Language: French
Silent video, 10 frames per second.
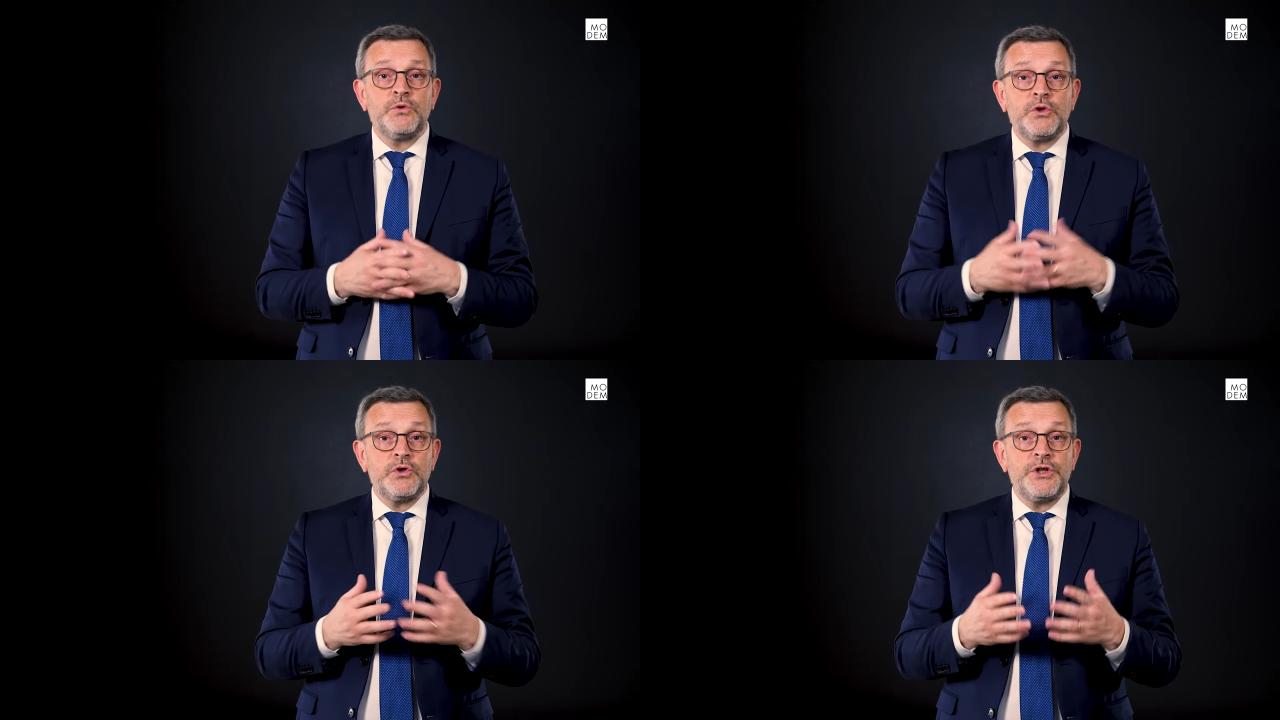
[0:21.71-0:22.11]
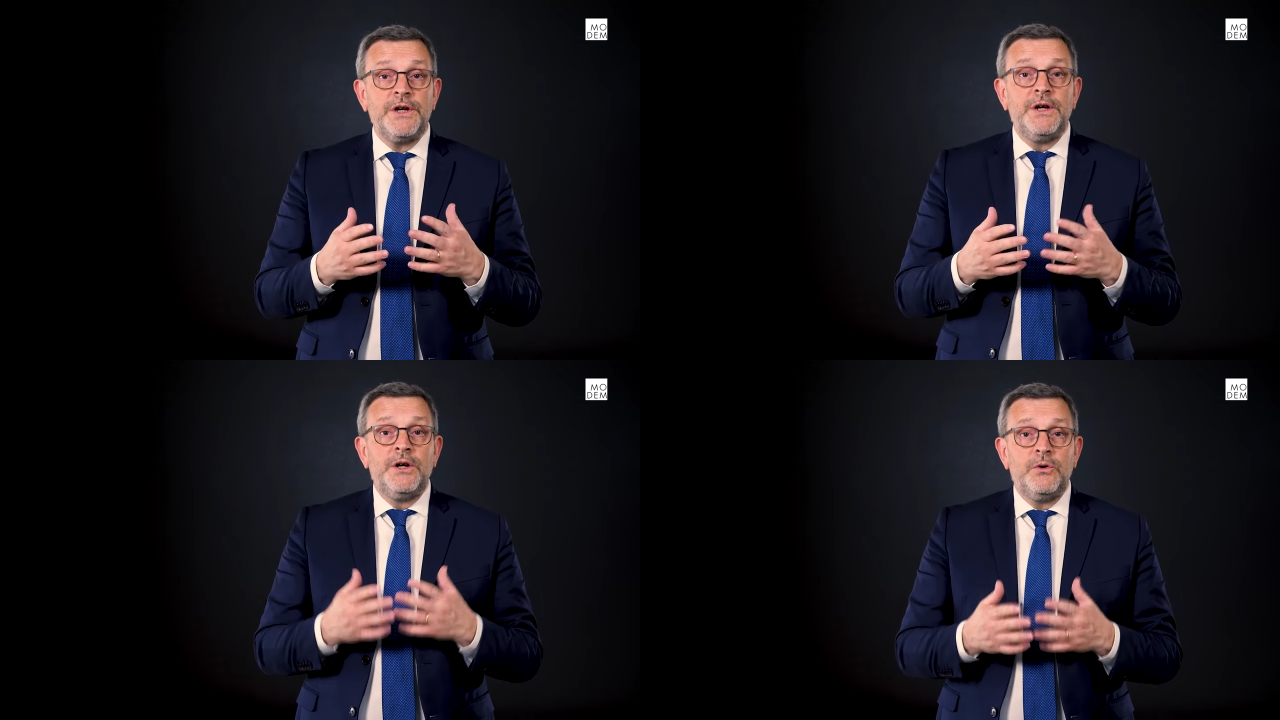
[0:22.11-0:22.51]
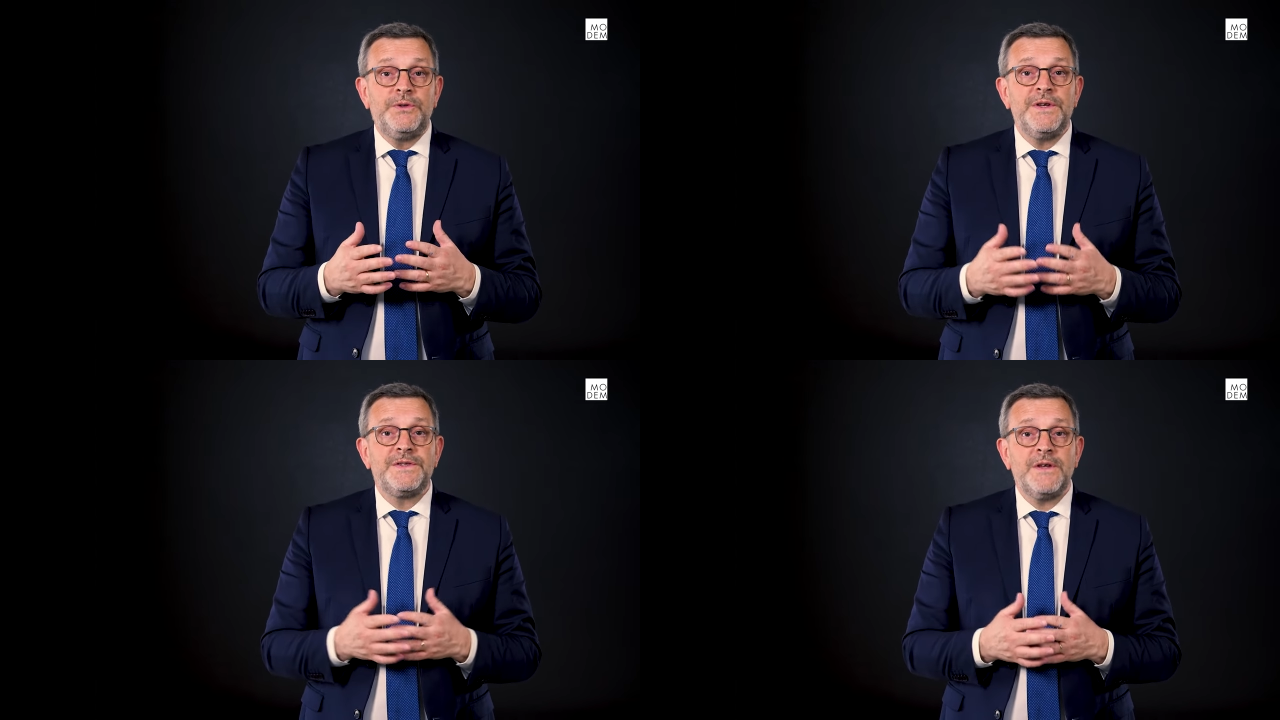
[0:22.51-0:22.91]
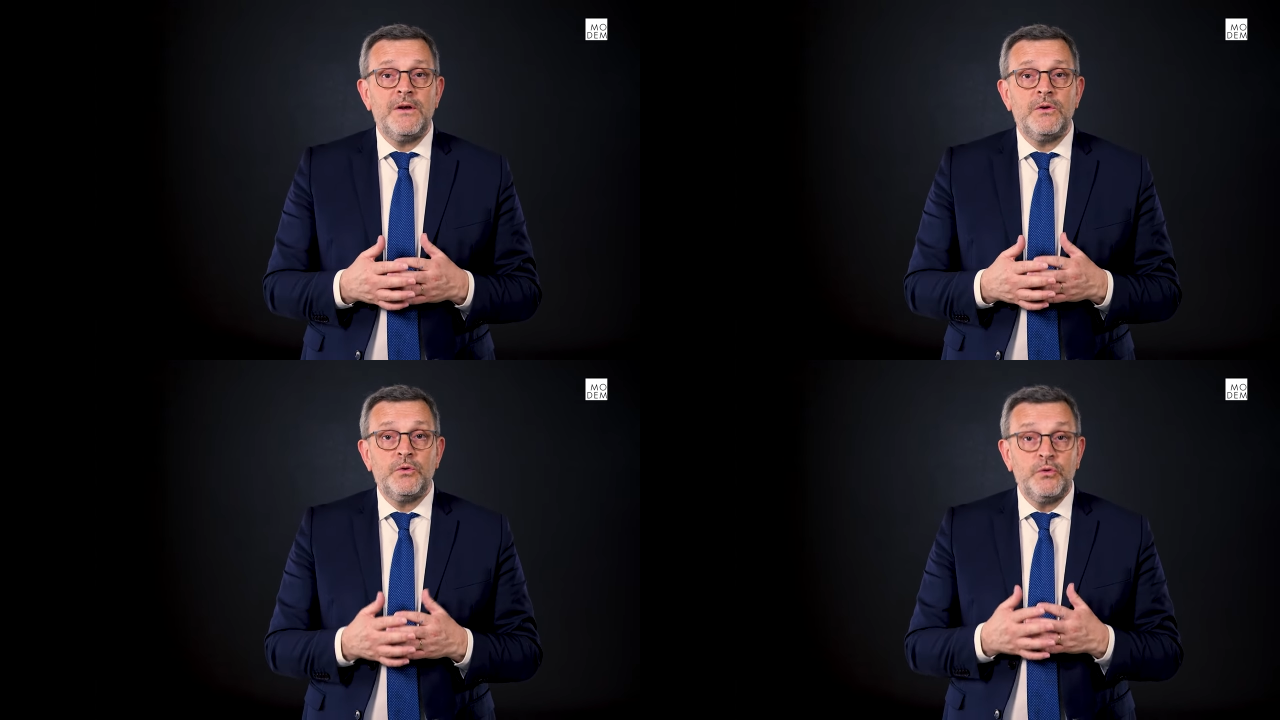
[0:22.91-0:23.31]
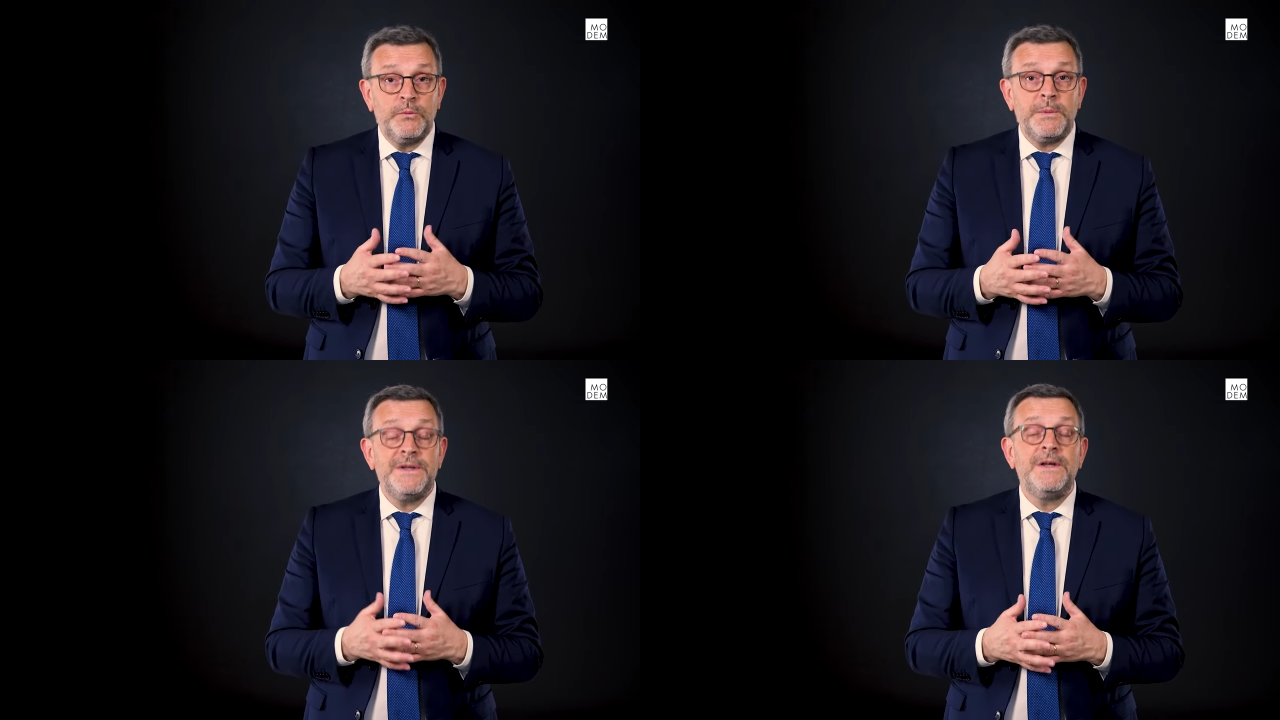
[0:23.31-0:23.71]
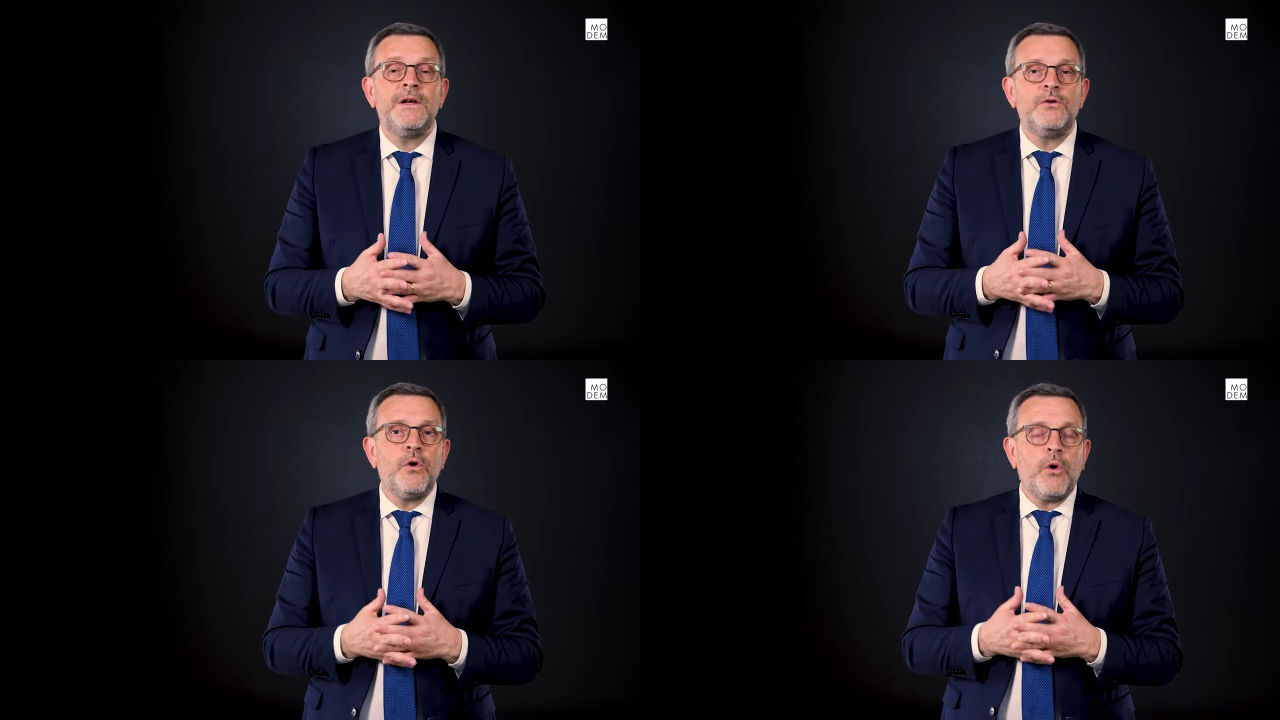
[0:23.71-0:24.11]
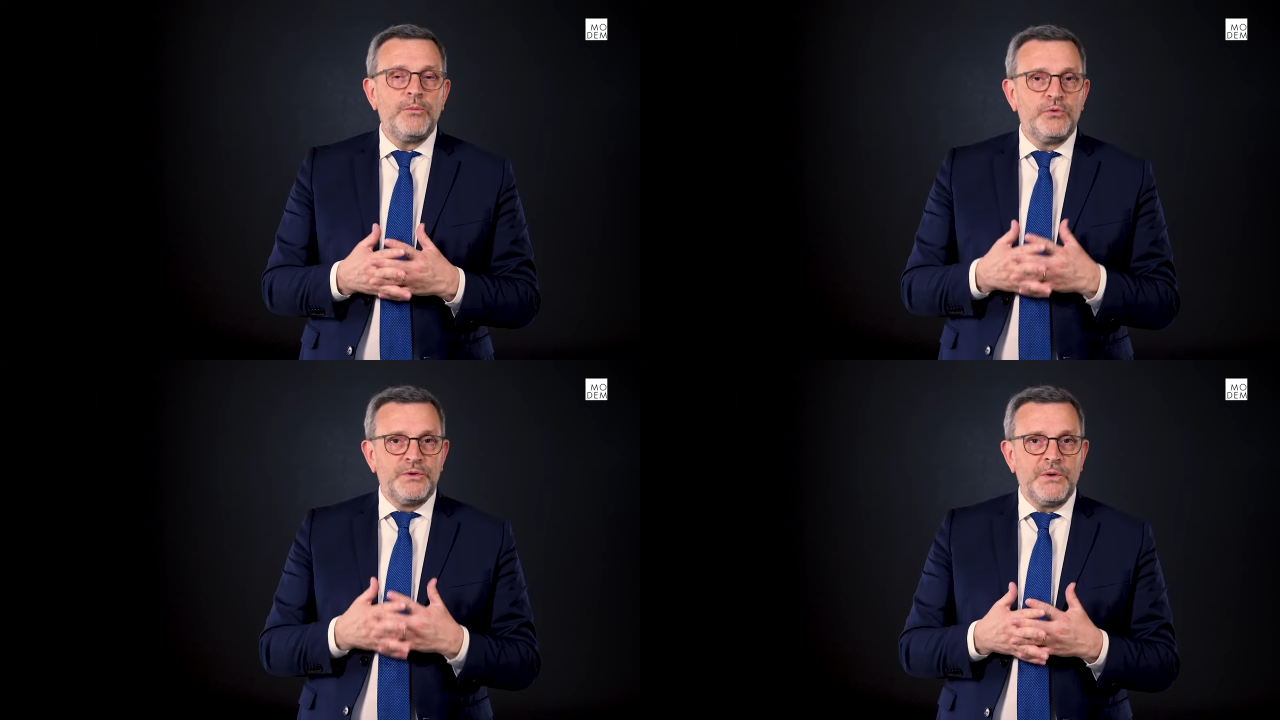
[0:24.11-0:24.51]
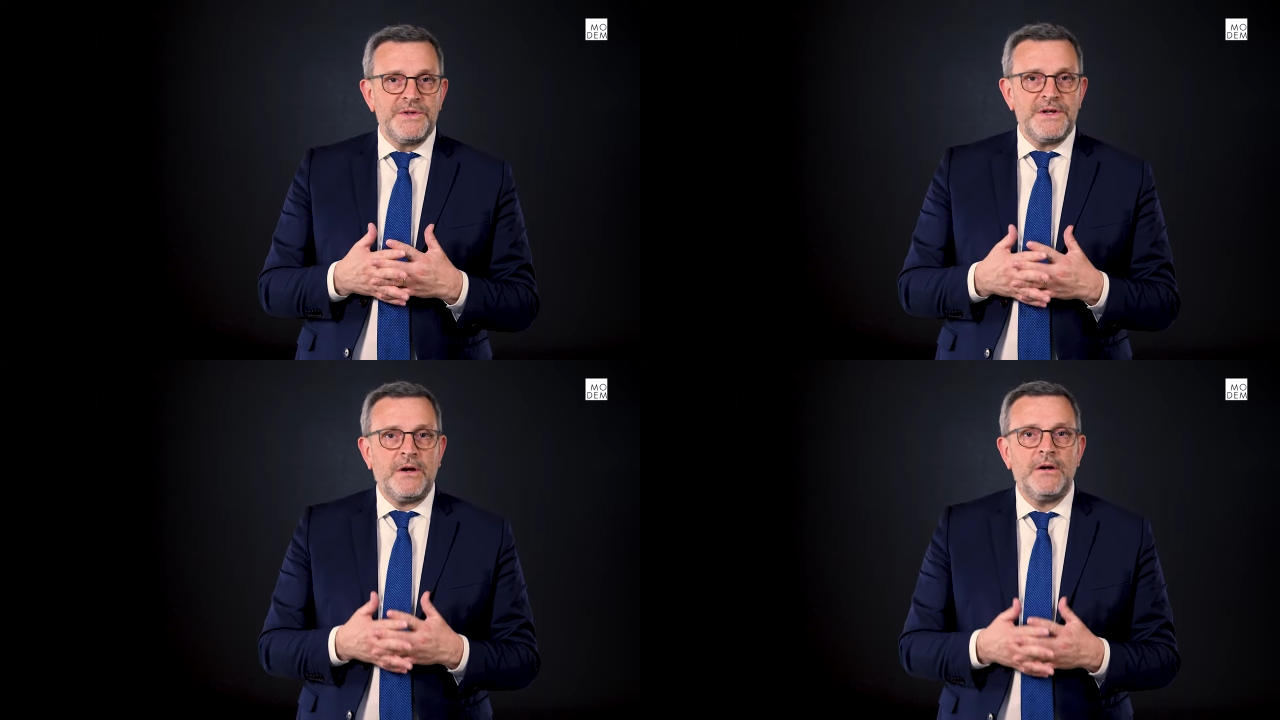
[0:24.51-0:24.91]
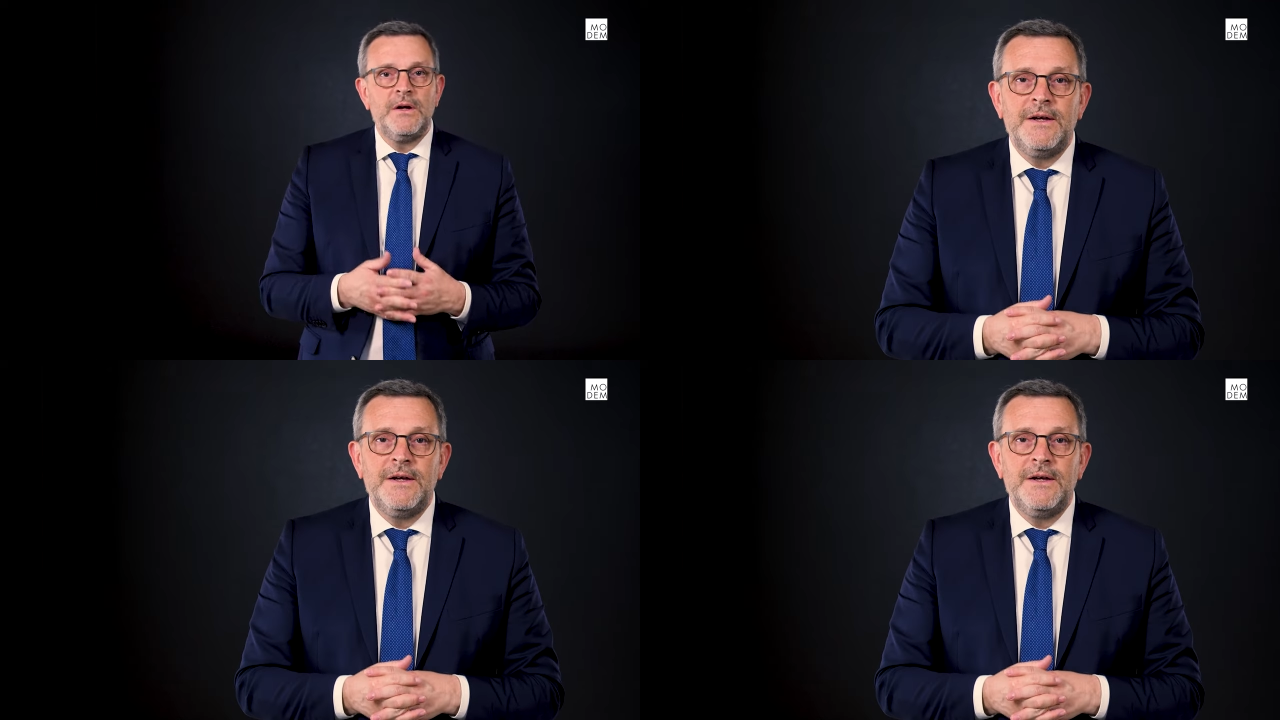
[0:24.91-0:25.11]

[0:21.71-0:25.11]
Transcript: ont changé le destin de notre pays et de l'Europe tout entière.